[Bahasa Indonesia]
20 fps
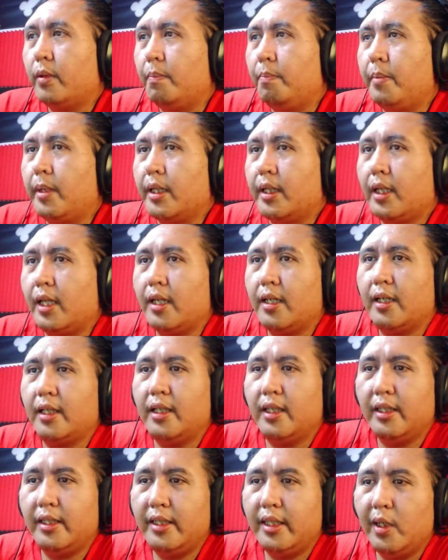tempat yang
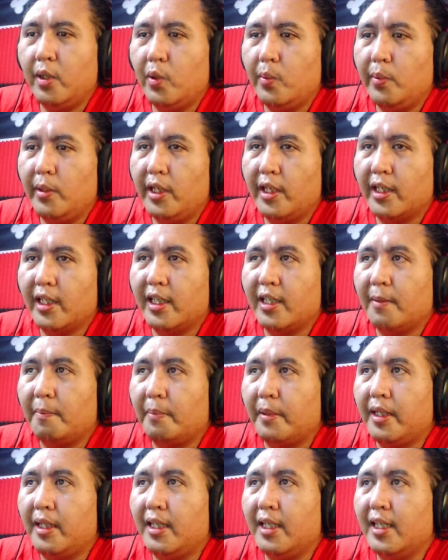hijau pula kita
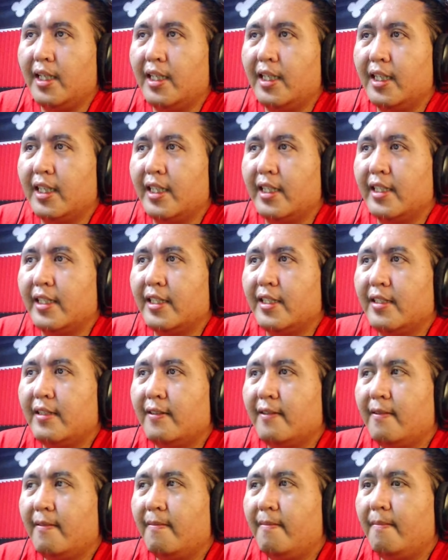pindah nih guys.
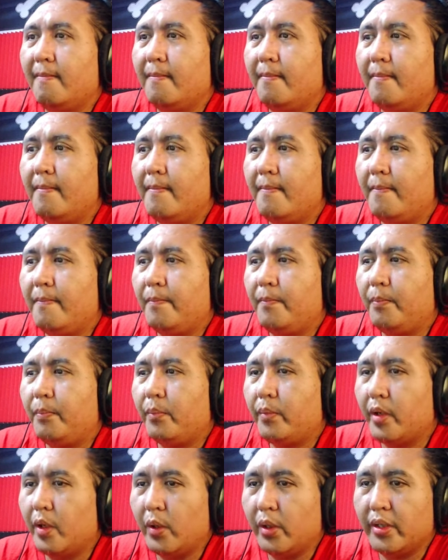
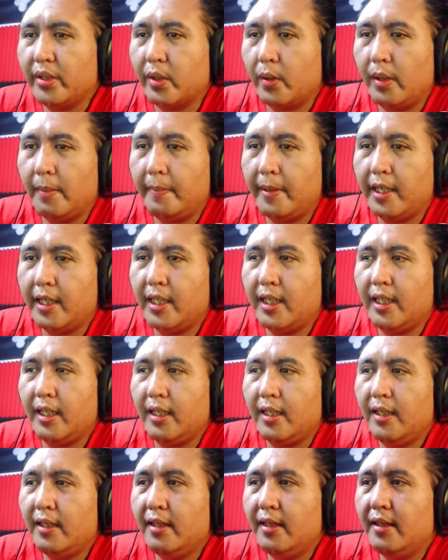Oh, sawah padi.
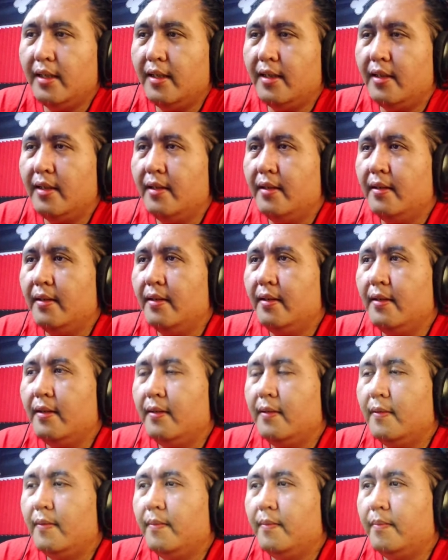
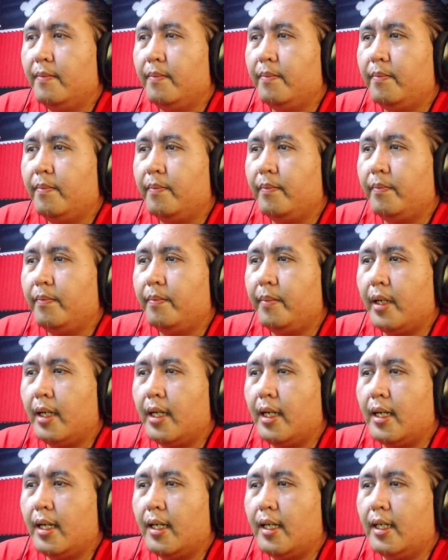Pakar alam.
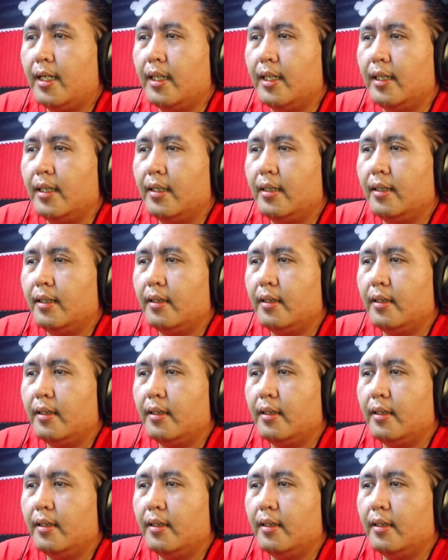Pakar alam.